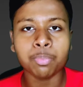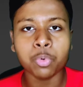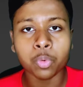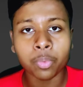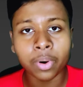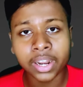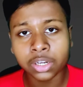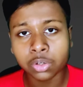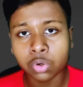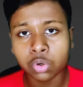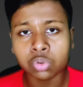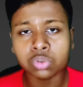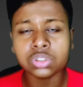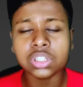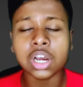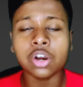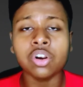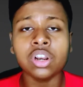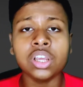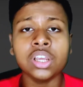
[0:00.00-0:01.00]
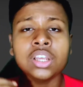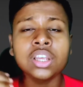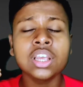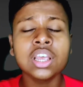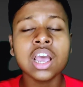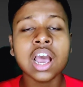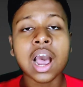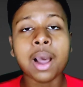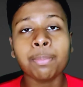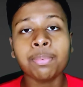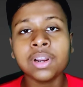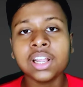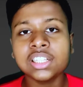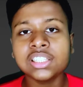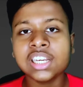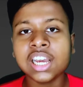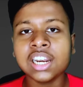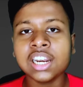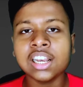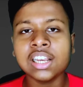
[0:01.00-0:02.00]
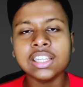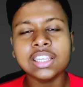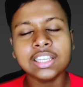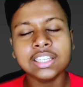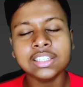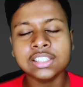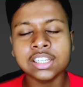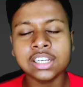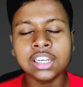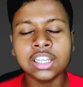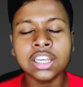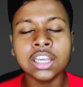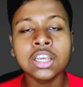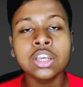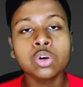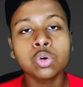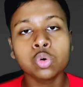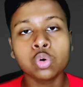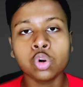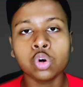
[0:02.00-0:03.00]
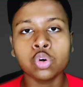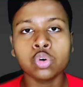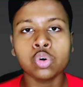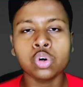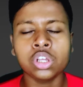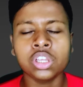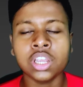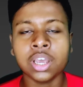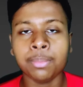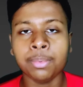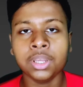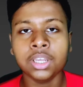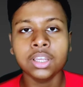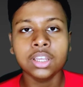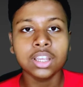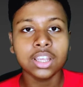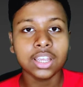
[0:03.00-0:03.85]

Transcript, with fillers: প্রোভাইড করুন তাহলে আপনার চ্যানেল ইজিলি গ্রো করে যাবে